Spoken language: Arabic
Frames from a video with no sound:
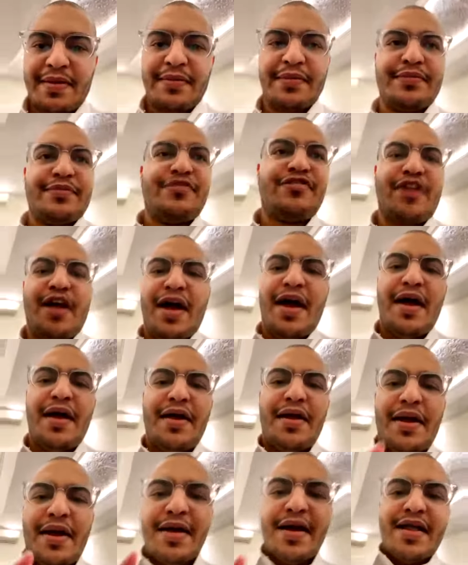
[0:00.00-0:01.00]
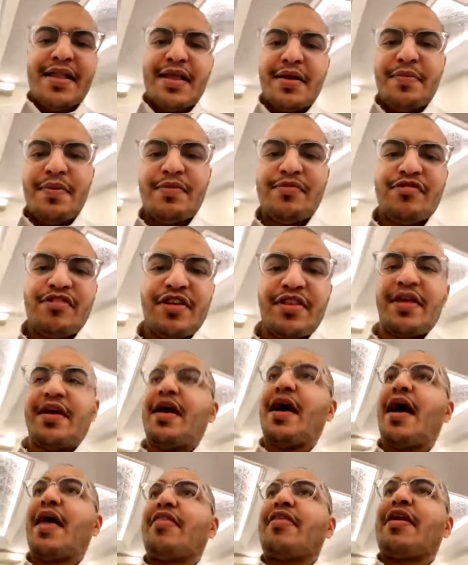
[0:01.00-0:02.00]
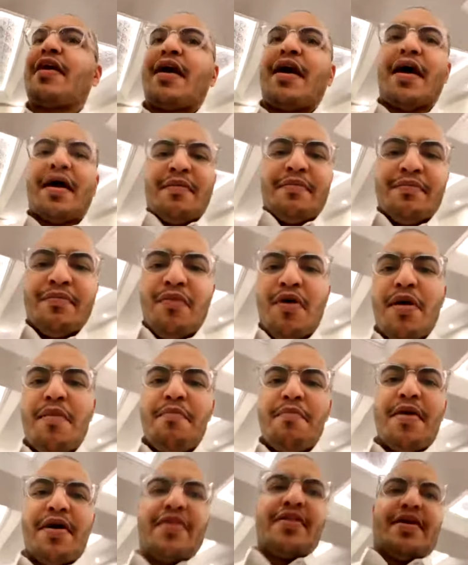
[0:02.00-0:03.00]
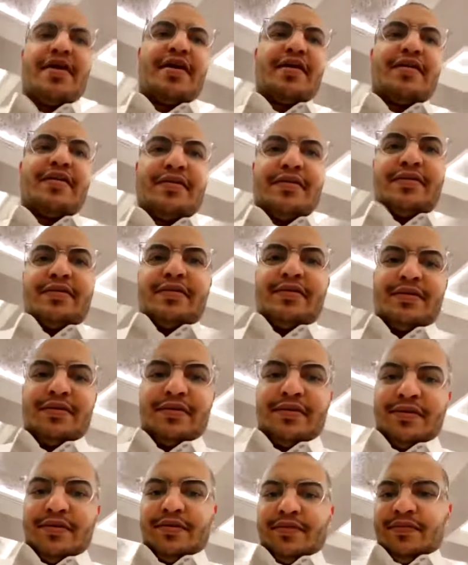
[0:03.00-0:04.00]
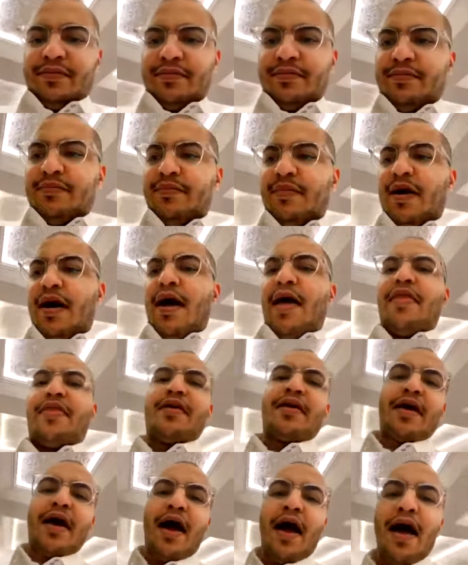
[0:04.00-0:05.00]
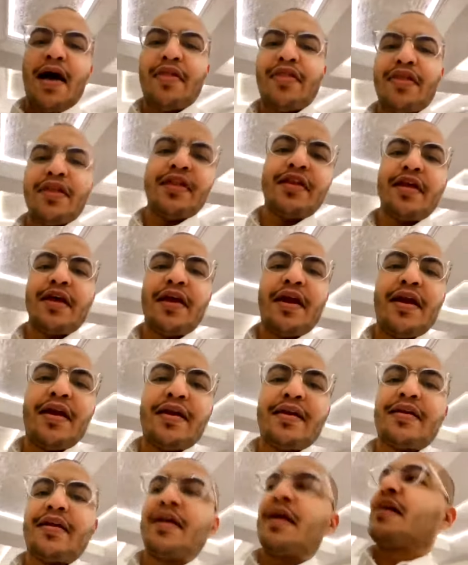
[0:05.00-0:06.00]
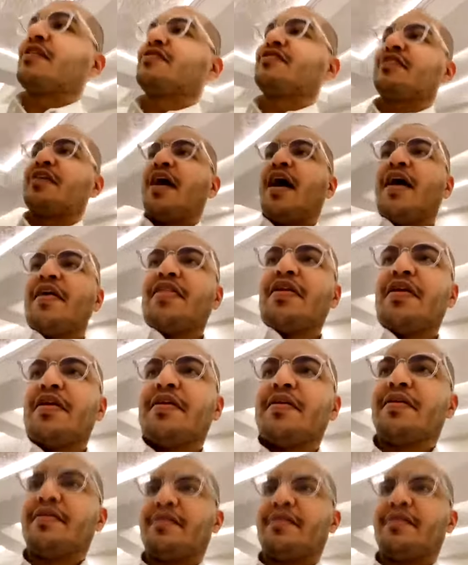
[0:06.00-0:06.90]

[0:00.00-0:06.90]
السحاحير حقات البيبسي ذي هذيك مهمه ذيك هذيك حاضنتنا الاكتناز حضن